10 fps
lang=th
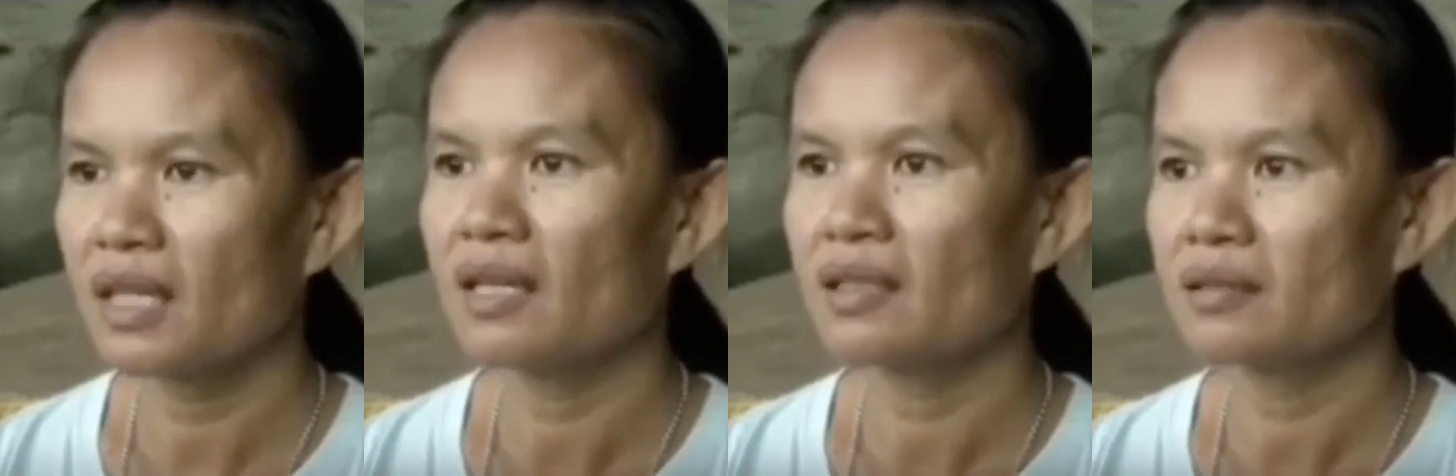
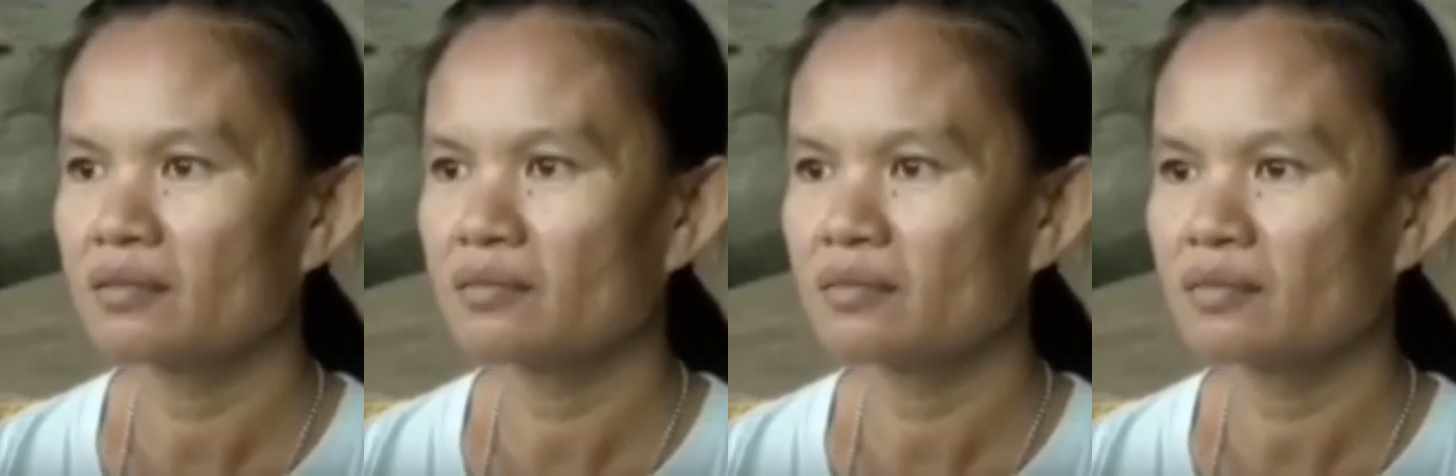ค่ะ
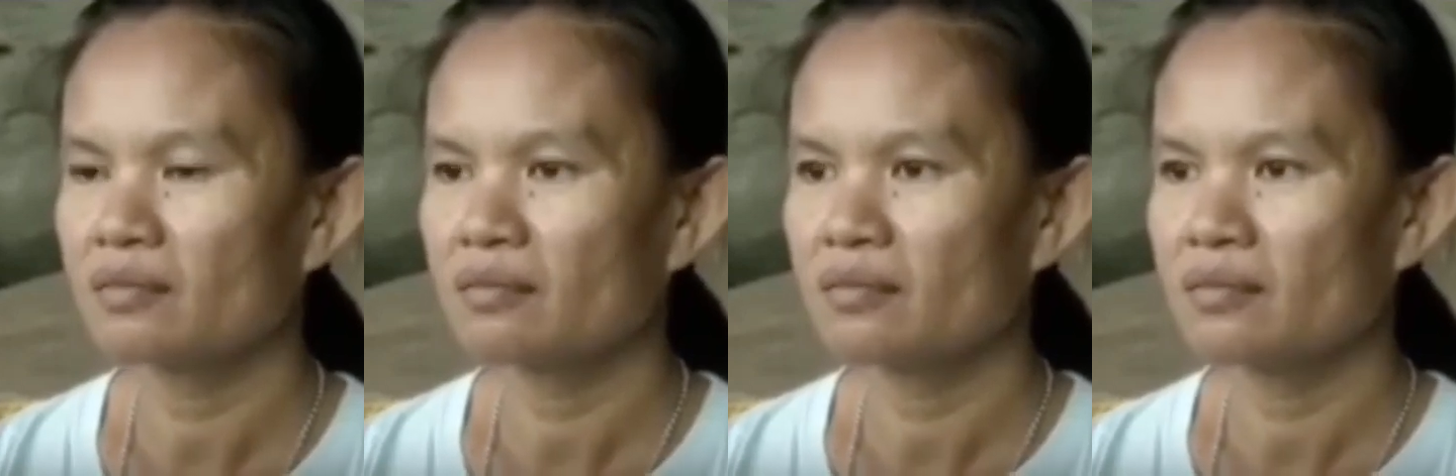
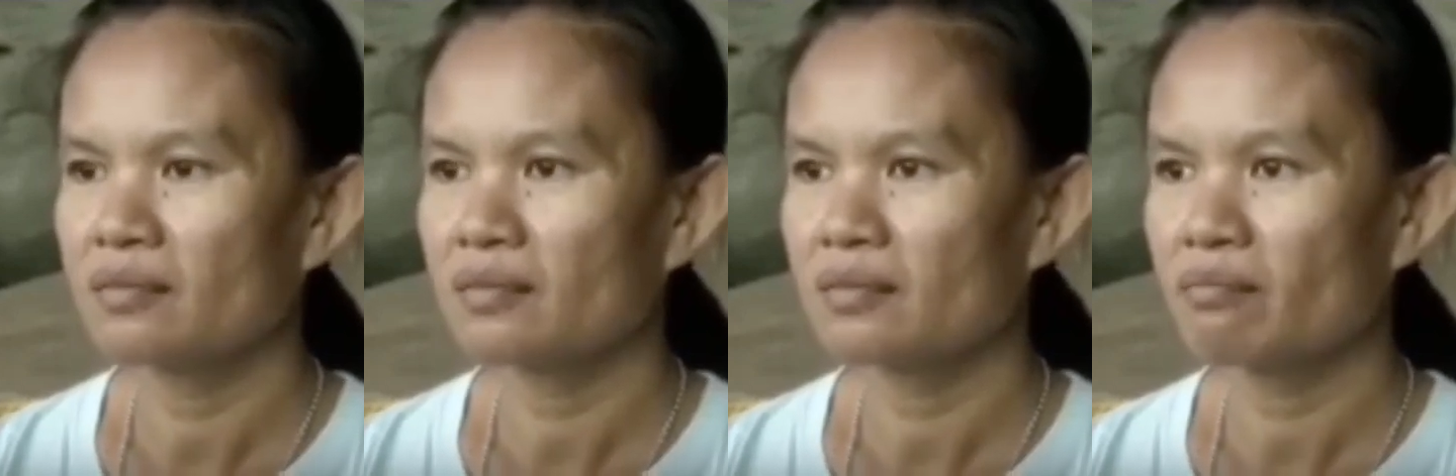
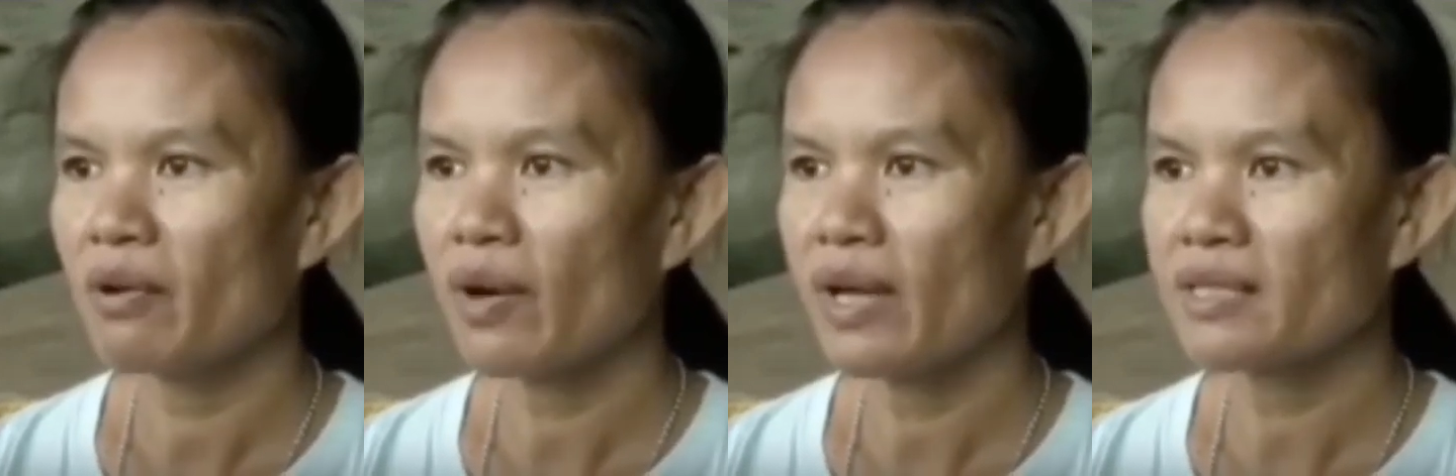
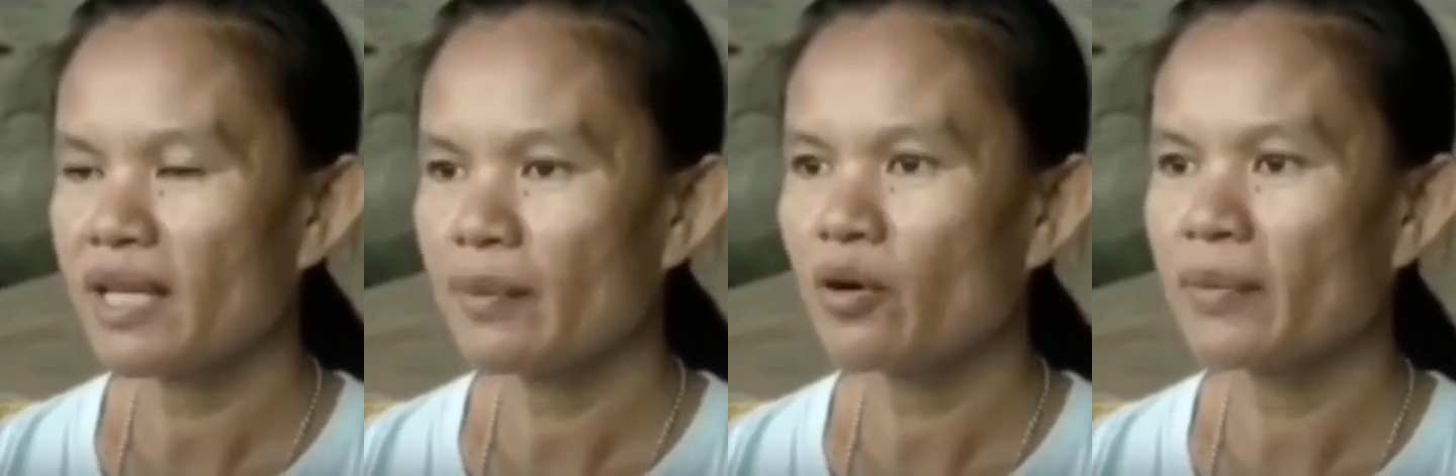ไม่ไว้ใจ
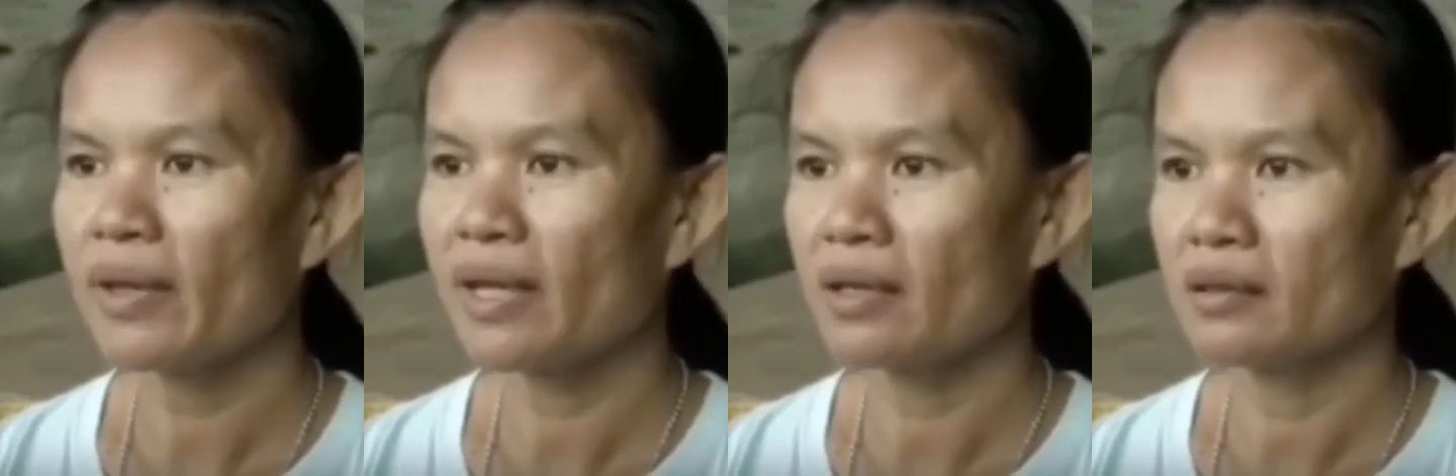พ่อ
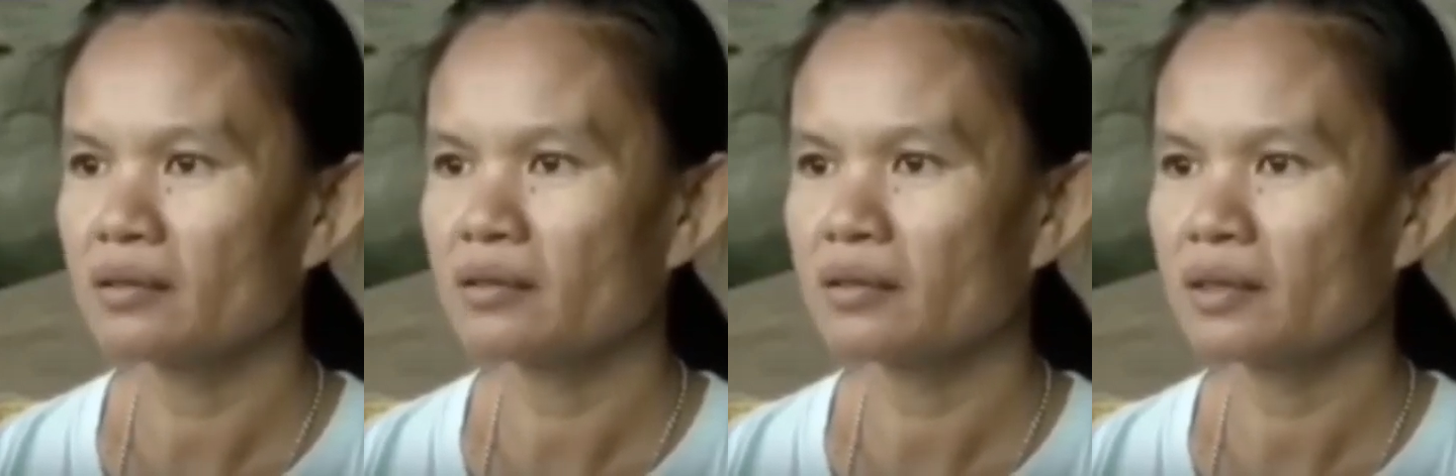แม่เหรอ
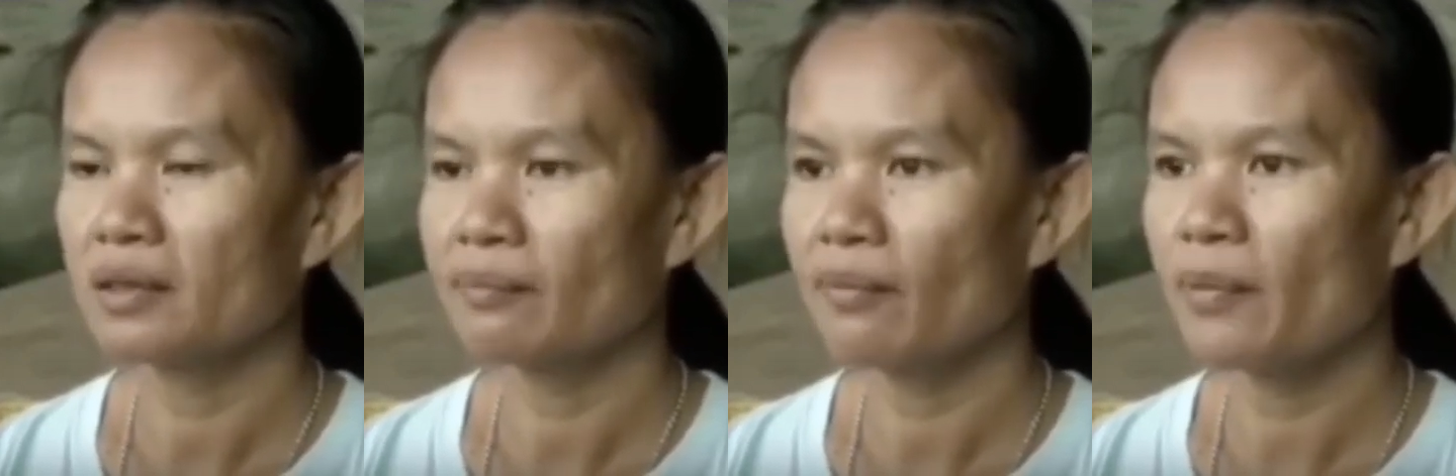
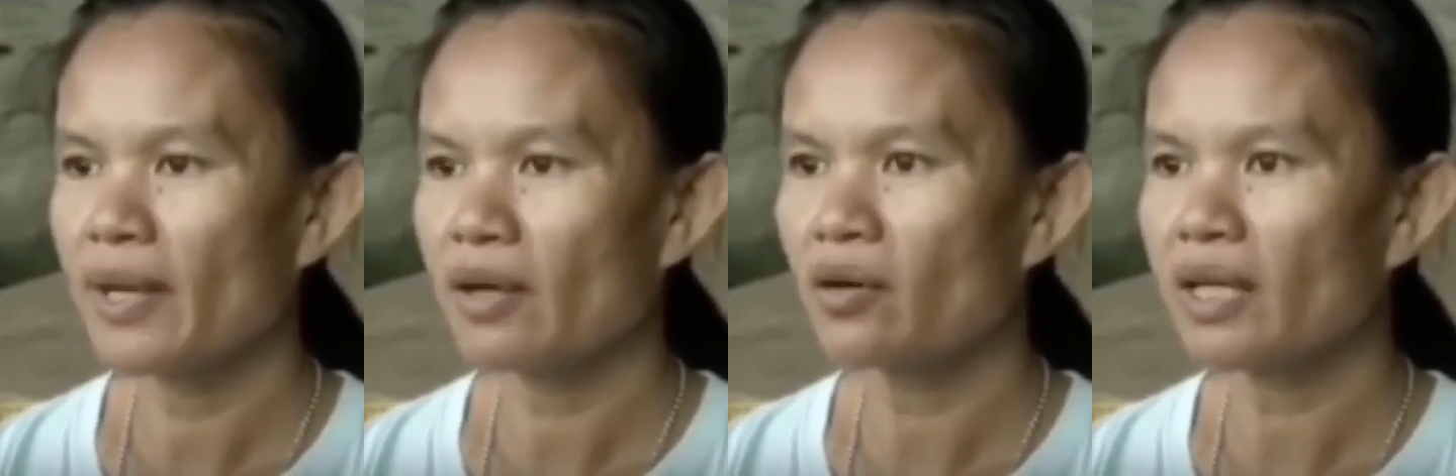พ่อ
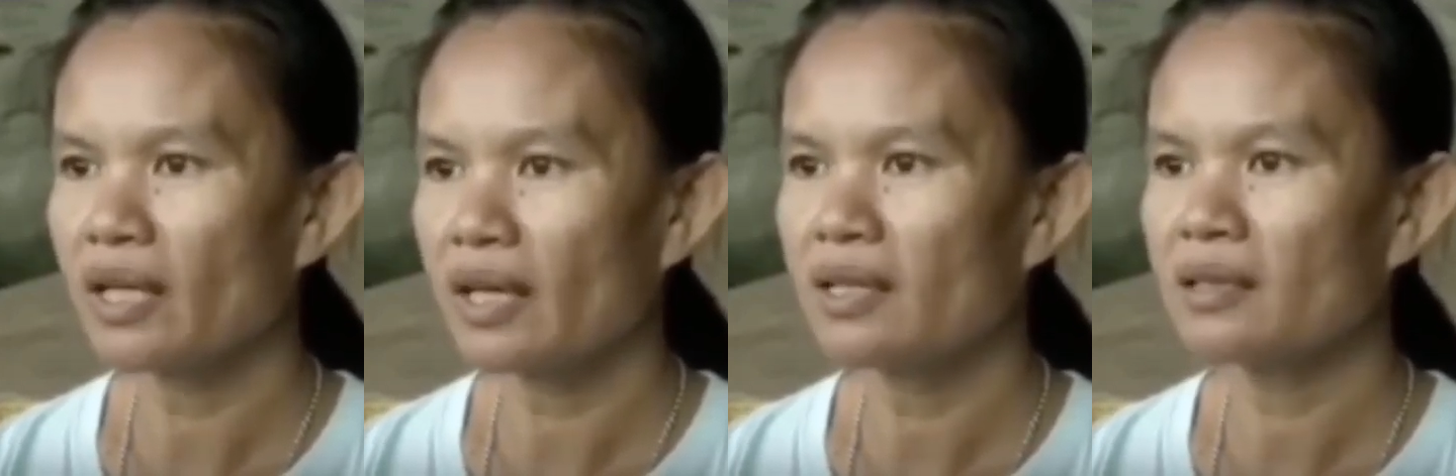แม่ก็กิ
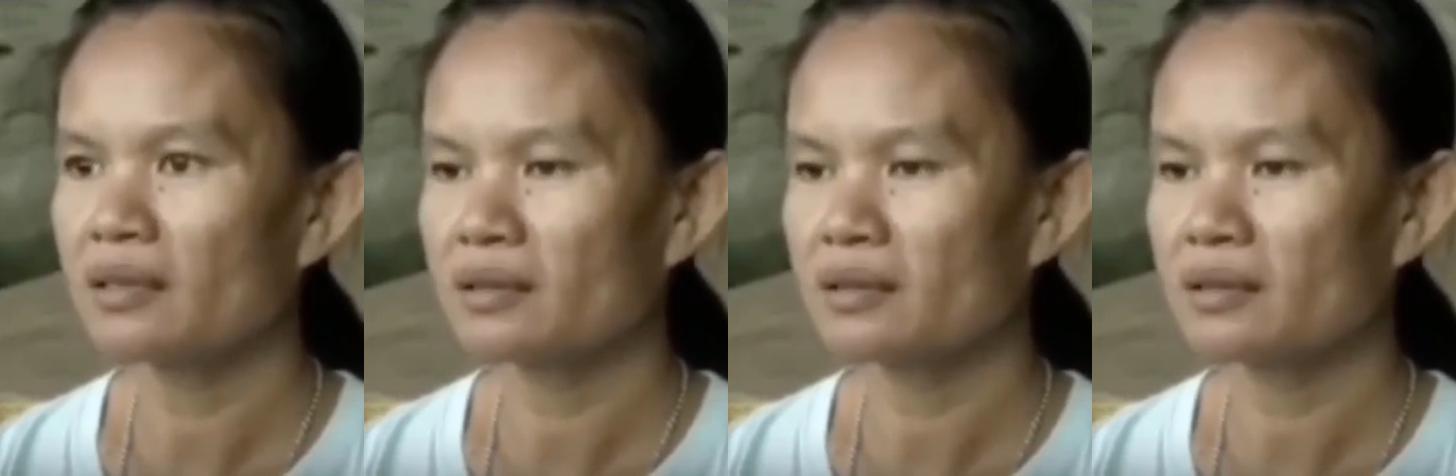นนะ